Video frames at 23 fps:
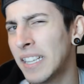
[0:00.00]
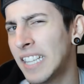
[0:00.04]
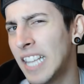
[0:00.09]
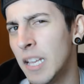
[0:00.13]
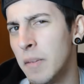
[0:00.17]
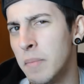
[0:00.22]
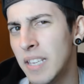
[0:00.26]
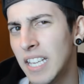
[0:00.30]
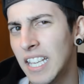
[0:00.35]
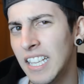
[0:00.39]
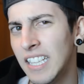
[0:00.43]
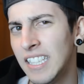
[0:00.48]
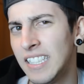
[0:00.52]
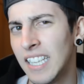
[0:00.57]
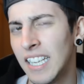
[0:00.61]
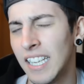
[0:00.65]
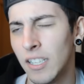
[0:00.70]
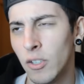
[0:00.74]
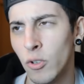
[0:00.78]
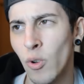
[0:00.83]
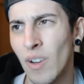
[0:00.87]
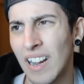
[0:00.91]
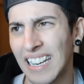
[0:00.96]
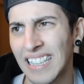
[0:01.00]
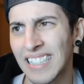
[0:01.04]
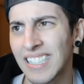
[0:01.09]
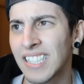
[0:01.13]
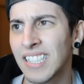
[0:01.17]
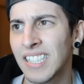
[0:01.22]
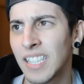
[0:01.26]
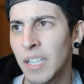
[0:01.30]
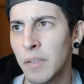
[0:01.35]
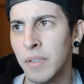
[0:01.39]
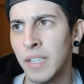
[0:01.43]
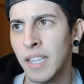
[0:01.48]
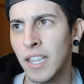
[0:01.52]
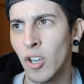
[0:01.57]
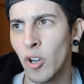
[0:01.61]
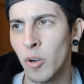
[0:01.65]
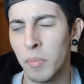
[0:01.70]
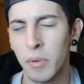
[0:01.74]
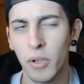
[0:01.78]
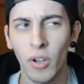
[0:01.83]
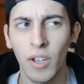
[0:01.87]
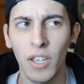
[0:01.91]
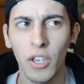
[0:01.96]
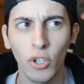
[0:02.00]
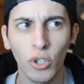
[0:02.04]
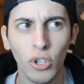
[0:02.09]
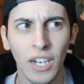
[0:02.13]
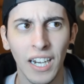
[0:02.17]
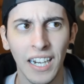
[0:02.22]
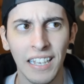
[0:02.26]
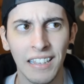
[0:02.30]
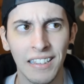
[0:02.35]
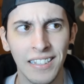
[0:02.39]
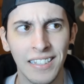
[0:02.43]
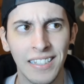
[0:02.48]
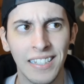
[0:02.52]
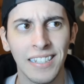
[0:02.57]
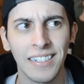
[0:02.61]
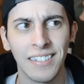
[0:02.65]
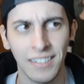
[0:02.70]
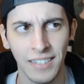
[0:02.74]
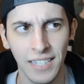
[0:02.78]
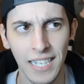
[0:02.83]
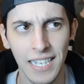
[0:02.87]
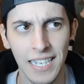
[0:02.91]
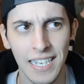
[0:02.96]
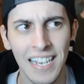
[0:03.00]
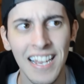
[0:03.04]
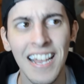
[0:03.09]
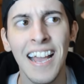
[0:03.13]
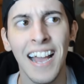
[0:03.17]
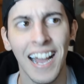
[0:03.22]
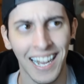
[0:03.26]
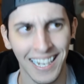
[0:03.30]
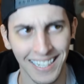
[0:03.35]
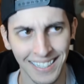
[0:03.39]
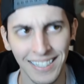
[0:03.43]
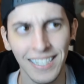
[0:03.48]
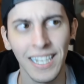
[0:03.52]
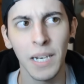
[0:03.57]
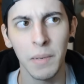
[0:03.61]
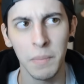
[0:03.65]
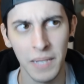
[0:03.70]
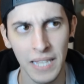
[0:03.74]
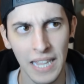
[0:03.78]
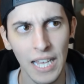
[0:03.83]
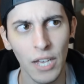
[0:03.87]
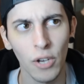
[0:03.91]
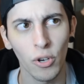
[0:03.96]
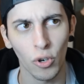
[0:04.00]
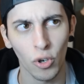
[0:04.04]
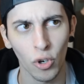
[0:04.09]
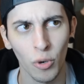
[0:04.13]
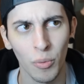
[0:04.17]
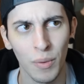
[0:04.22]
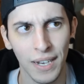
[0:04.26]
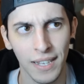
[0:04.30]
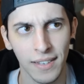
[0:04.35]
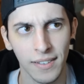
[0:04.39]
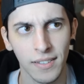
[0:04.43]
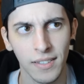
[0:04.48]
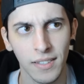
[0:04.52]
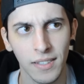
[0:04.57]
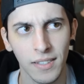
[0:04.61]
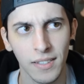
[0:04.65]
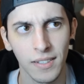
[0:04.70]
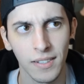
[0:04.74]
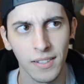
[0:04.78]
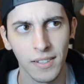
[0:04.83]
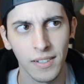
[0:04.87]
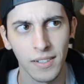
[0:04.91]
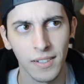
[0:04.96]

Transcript: parte de mí que dice, no hagas este video, pero hay otra que dice, sí, haz el video, robles